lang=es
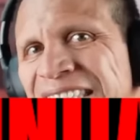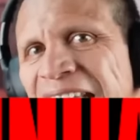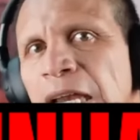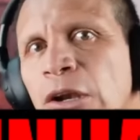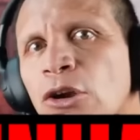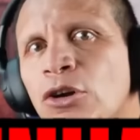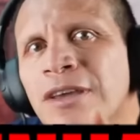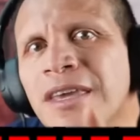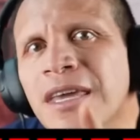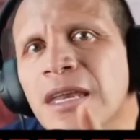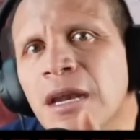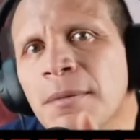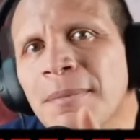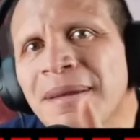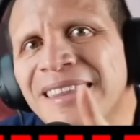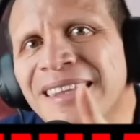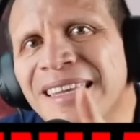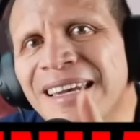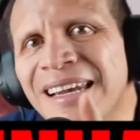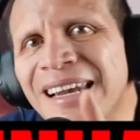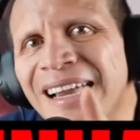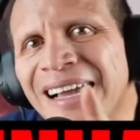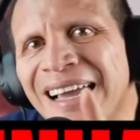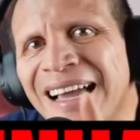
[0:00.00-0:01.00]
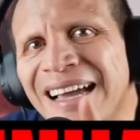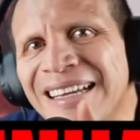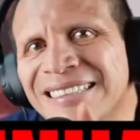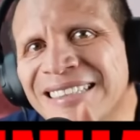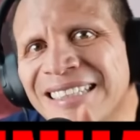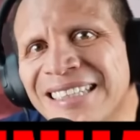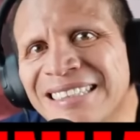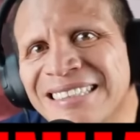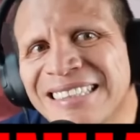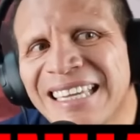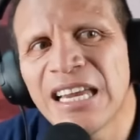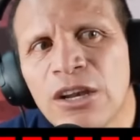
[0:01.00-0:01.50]
es que lo quiera meter a la
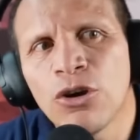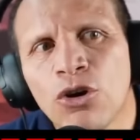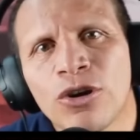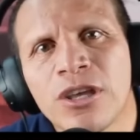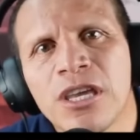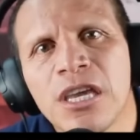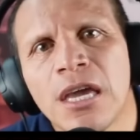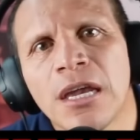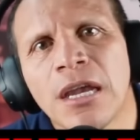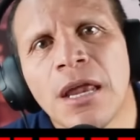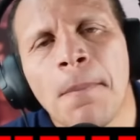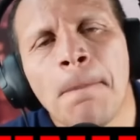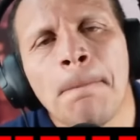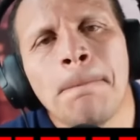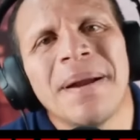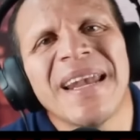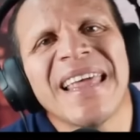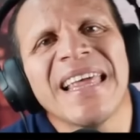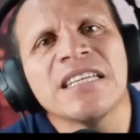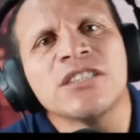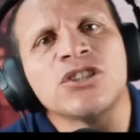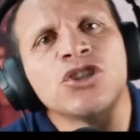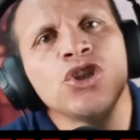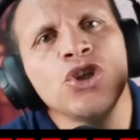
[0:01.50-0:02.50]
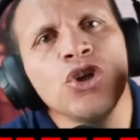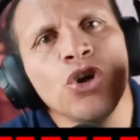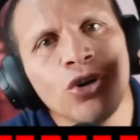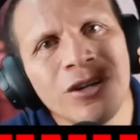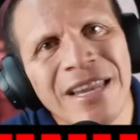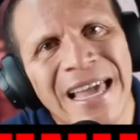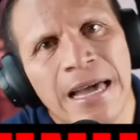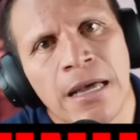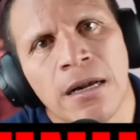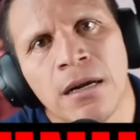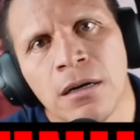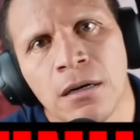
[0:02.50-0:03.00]
cárcel, es que lo quiere
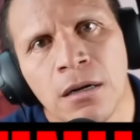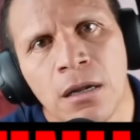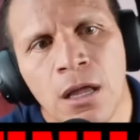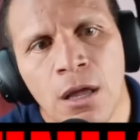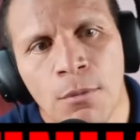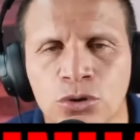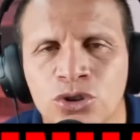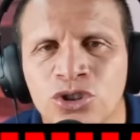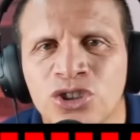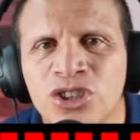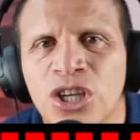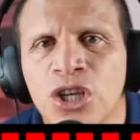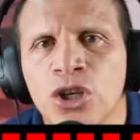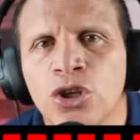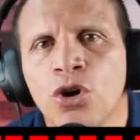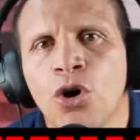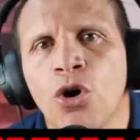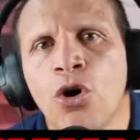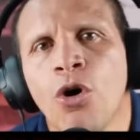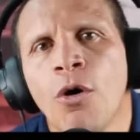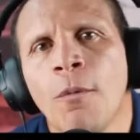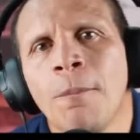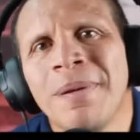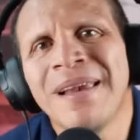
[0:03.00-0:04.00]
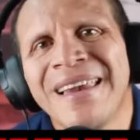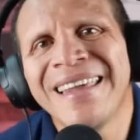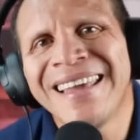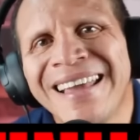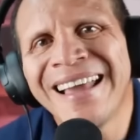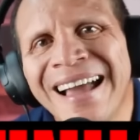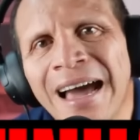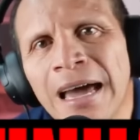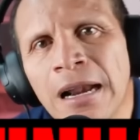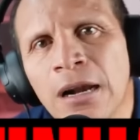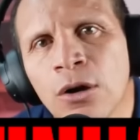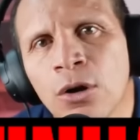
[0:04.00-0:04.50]
presionar, sino
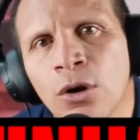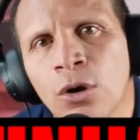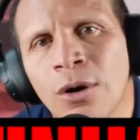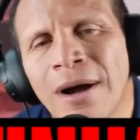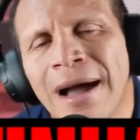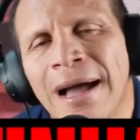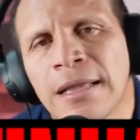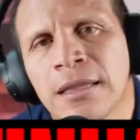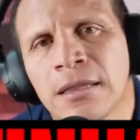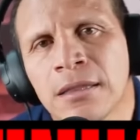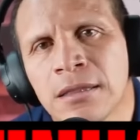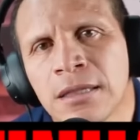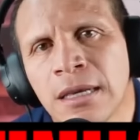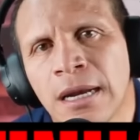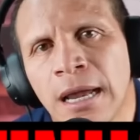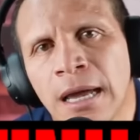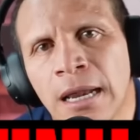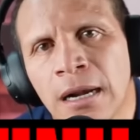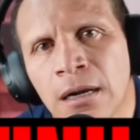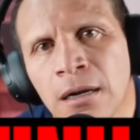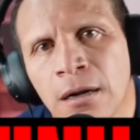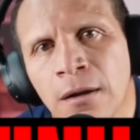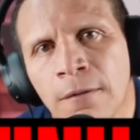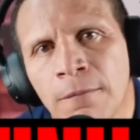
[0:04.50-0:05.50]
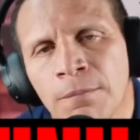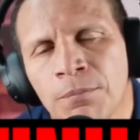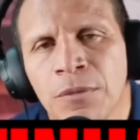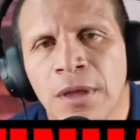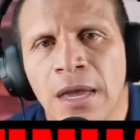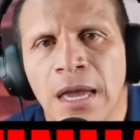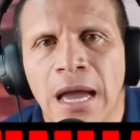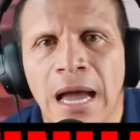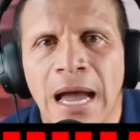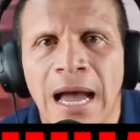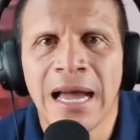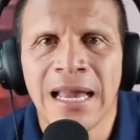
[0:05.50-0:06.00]
obligarlo a entrar
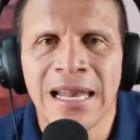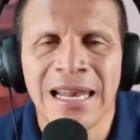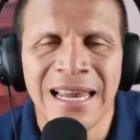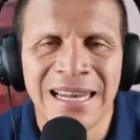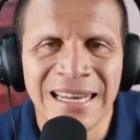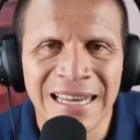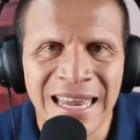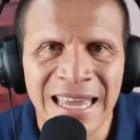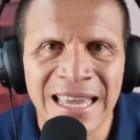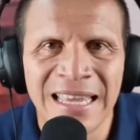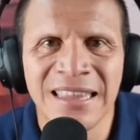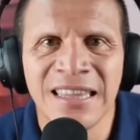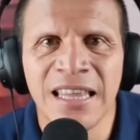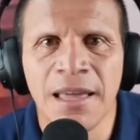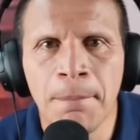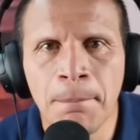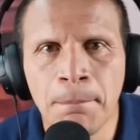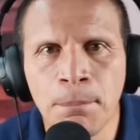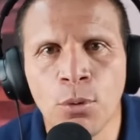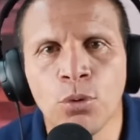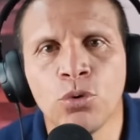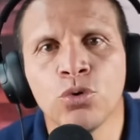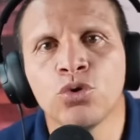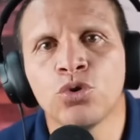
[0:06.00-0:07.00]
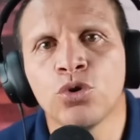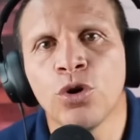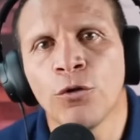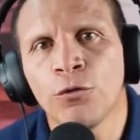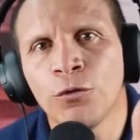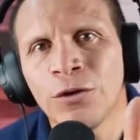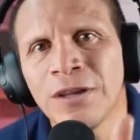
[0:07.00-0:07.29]
a la ley de punto